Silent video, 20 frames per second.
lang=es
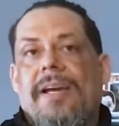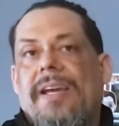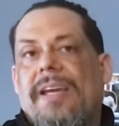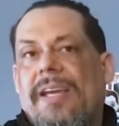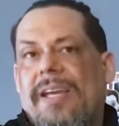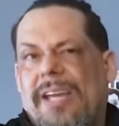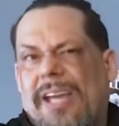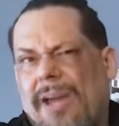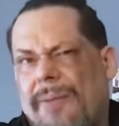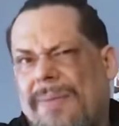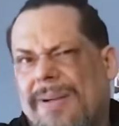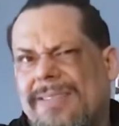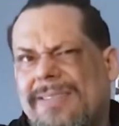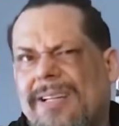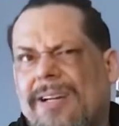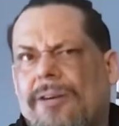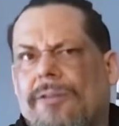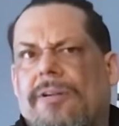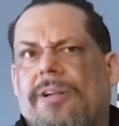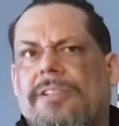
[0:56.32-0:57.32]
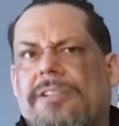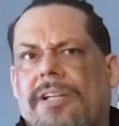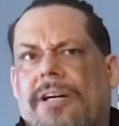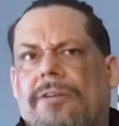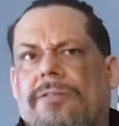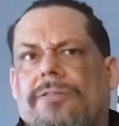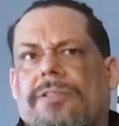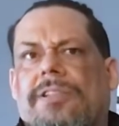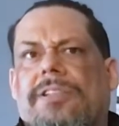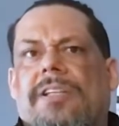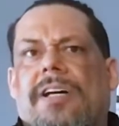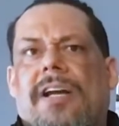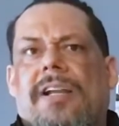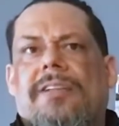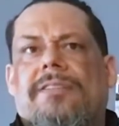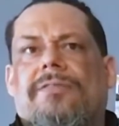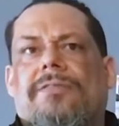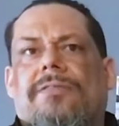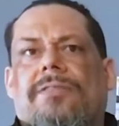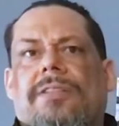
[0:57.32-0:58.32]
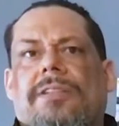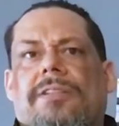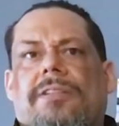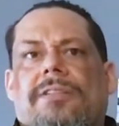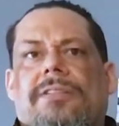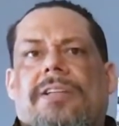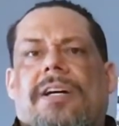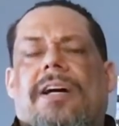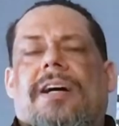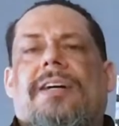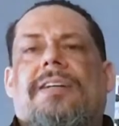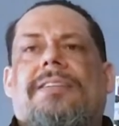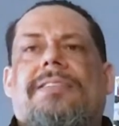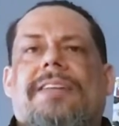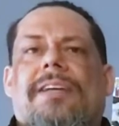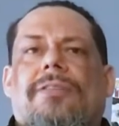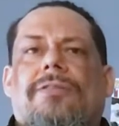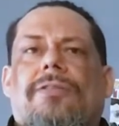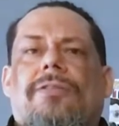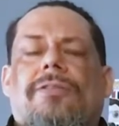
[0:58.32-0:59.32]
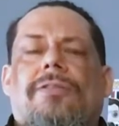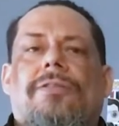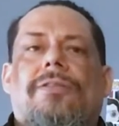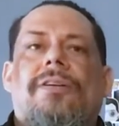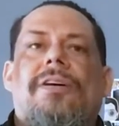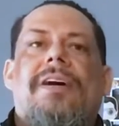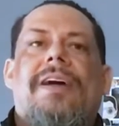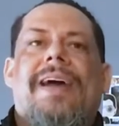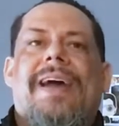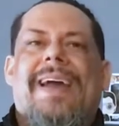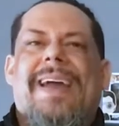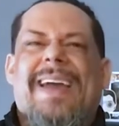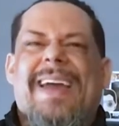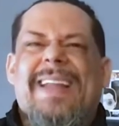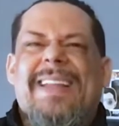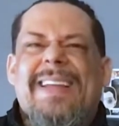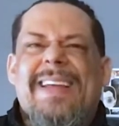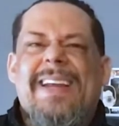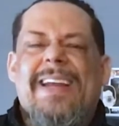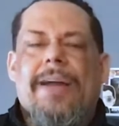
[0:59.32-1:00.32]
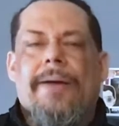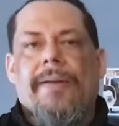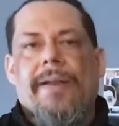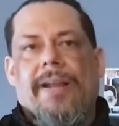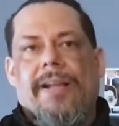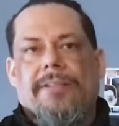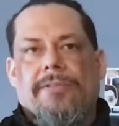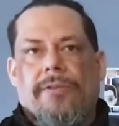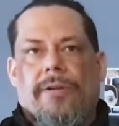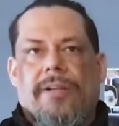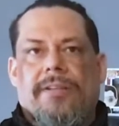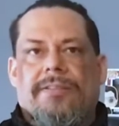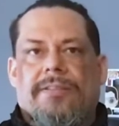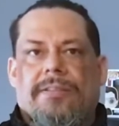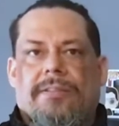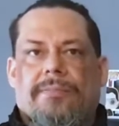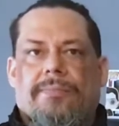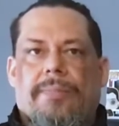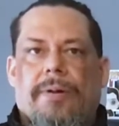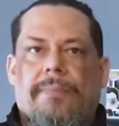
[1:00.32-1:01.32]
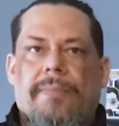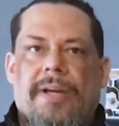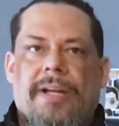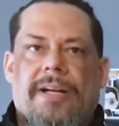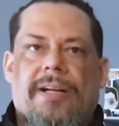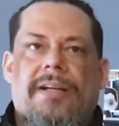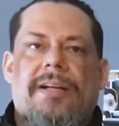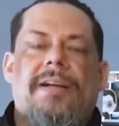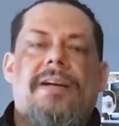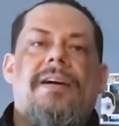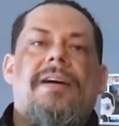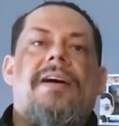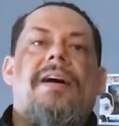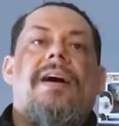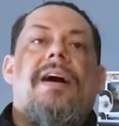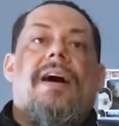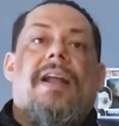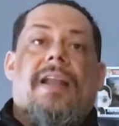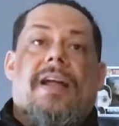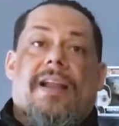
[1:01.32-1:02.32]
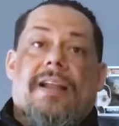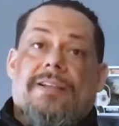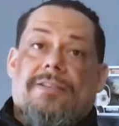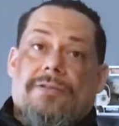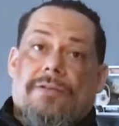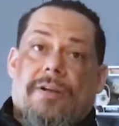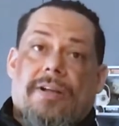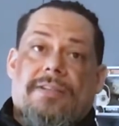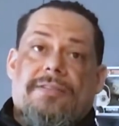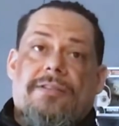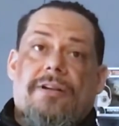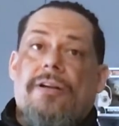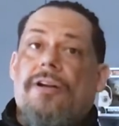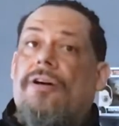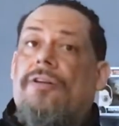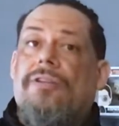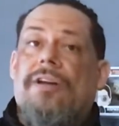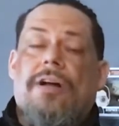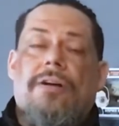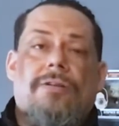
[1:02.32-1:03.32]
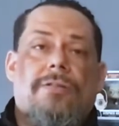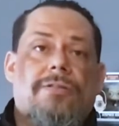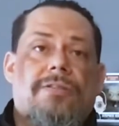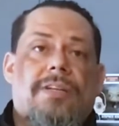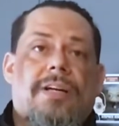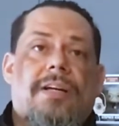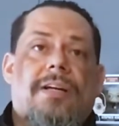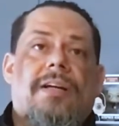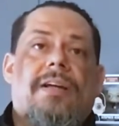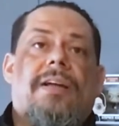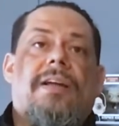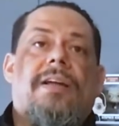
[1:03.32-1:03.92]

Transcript: ¿Y qué pasa ahora, Chago? Si ya resucité, ya hice todo, ¿qué tiene que ver la resurrección? Pues mira, la resurrección no es otra cosa